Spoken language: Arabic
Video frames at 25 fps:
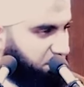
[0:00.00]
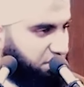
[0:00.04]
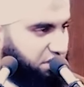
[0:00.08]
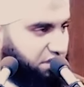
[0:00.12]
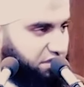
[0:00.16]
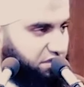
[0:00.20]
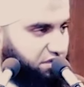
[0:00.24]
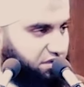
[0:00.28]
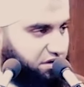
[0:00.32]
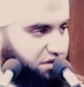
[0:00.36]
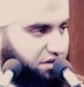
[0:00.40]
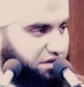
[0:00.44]

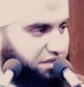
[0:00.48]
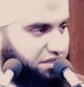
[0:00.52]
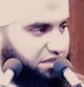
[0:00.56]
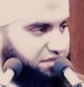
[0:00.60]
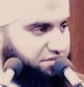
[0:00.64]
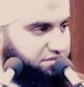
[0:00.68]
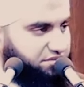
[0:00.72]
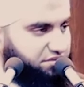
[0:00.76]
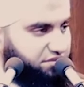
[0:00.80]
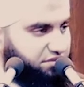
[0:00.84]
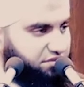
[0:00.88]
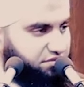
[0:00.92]
وخير
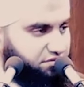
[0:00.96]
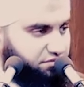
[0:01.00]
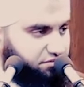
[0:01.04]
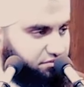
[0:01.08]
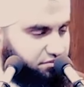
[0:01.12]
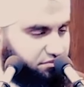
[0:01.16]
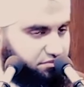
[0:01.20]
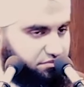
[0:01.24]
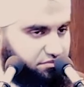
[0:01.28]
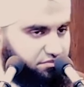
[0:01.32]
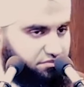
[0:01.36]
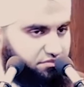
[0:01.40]
الهدي
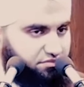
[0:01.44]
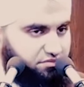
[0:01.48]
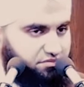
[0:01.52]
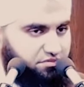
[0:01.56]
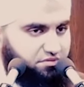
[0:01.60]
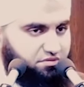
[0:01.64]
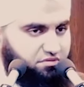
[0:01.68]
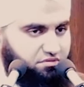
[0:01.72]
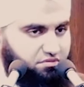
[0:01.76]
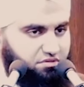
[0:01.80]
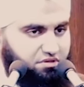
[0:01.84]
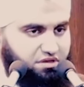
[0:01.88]

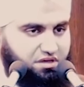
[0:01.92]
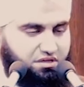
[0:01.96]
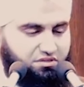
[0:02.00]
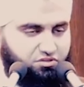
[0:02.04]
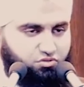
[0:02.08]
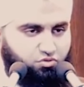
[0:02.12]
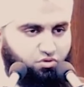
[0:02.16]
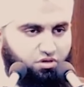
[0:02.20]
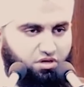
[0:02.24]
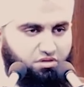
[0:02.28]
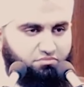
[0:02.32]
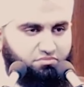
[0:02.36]

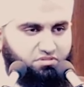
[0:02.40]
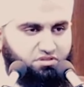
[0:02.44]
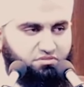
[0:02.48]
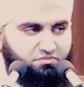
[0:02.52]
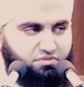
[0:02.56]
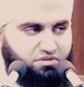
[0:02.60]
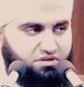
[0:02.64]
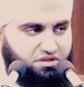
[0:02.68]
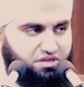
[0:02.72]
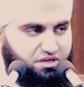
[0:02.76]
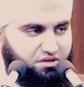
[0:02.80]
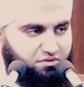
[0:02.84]
هدي
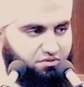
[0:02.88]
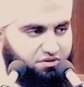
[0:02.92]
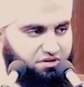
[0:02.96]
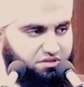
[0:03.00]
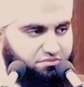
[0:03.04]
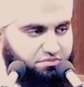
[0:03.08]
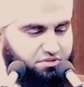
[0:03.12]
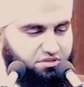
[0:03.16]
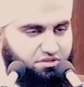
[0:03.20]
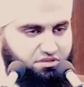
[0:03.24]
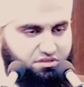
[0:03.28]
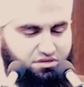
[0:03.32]
حبيبنا
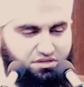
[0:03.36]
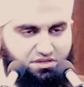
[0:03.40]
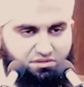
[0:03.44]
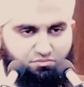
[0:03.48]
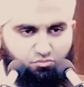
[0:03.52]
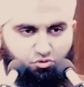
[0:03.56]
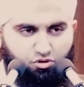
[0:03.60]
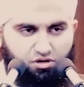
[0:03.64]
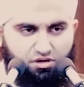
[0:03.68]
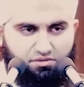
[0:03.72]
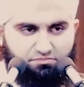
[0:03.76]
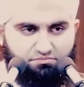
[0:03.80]
ونبينا
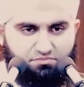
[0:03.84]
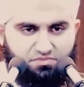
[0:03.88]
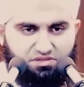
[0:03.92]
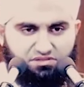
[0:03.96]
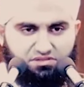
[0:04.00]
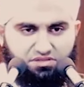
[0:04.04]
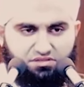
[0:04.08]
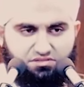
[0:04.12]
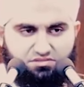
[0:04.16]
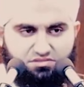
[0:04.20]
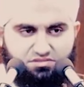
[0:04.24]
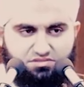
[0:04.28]

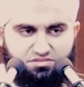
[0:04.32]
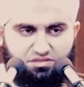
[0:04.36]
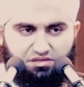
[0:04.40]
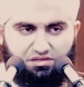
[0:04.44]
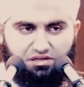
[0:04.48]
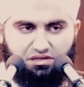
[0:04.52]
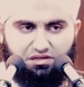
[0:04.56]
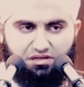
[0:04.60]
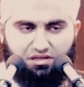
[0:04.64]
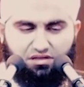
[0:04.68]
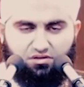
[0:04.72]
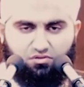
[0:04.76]
محمد
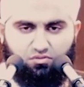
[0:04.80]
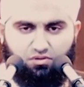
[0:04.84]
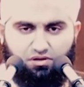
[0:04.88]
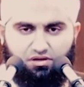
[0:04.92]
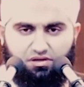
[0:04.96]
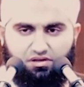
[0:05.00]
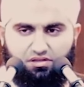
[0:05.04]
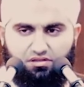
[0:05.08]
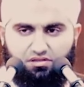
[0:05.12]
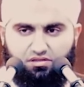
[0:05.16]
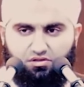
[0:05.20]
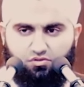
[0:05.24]
صلى الله
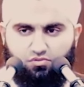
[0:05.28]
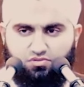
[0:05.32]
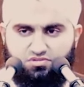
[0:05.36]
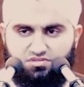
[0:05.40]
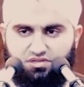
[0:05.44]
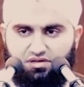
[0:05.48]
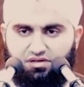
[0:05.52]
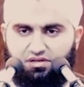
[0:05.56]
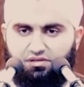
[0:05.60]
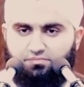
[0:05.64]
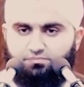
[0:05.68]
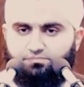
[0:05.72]
عليه
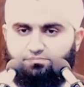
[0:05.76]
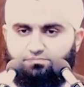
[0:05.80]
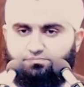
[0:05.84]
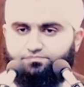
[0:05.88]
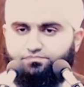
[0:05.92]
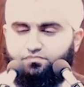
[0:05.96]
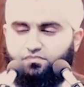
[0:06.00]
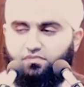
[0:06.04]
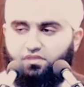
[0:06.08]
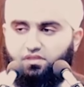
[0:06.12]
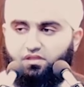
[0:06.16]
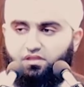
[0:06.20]
وسلم
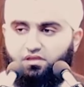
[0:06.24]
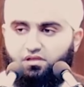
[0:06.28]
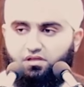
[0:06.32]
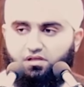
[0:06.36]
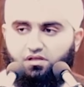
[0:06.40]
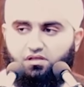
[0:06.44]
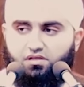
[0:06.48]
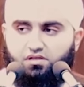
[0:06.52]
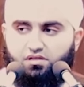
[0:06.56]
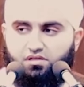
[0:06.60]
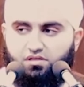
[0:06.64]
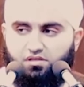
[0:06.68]

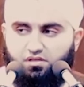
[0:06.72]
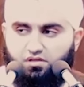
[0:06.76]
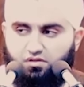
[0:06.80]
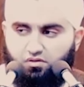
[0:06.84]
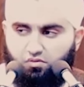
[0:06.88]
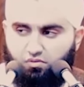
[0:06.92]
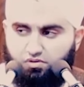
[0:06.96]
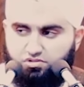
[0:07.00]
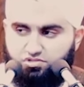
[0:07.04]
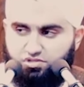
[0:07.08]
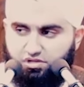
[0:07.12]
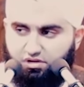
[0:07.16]

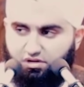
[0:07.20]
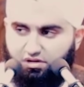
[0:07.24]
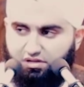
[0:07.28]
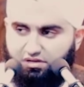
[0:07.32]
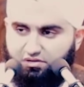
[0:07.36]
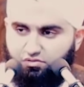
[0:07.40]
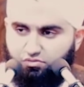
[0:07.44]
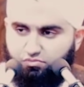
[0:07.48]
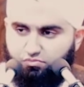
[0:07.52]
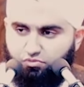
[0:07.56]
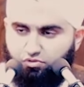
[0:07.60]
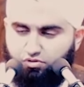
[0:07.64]
وشر
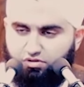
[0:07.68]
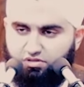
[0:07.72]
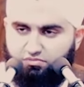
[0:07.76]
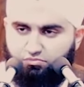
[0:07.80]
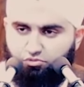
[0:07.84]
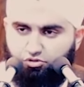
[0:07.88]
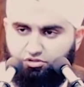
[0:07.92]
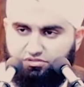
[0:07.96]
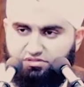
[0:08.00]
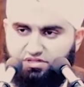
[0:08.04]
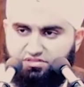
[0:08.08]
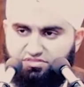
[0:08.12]
الامور
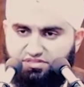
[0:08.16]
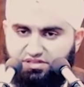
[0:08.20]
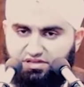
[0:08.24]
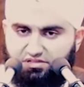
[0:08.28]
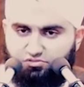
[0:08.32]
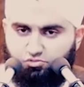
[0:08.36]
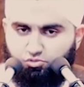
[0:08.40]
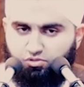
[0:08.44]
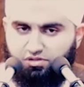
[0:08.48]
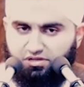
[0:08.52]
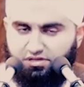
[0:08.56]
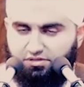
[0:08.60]

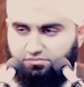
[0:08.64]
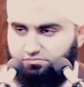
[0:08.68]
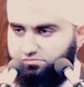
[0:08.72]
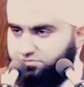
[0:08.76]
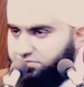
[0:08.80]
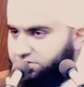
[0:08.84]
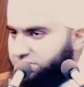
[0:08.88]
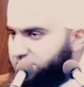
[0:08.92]
محدثاتها